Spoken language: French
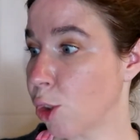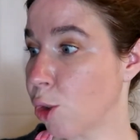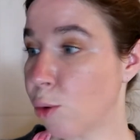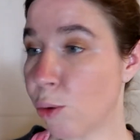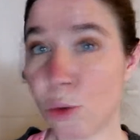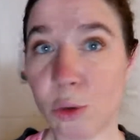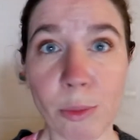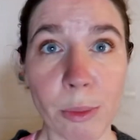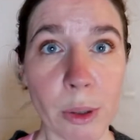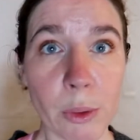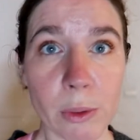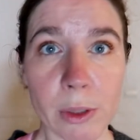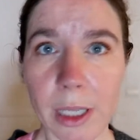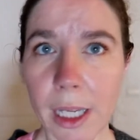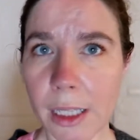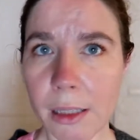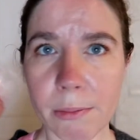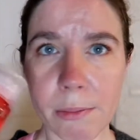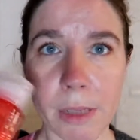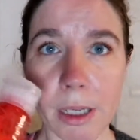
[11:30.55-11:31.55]
Jour numéro
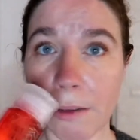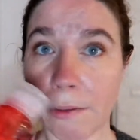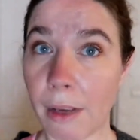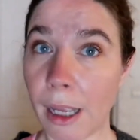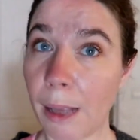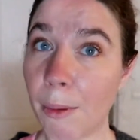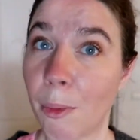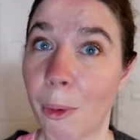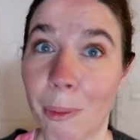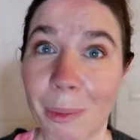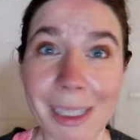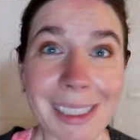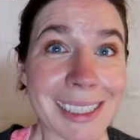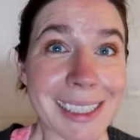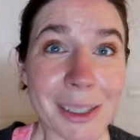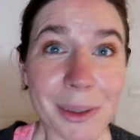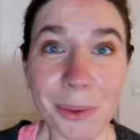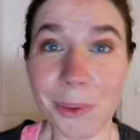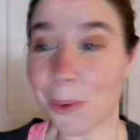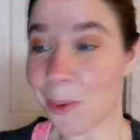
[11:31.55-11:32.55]
4, mais vraiment pas
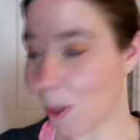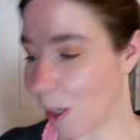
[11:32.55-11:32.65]
déçue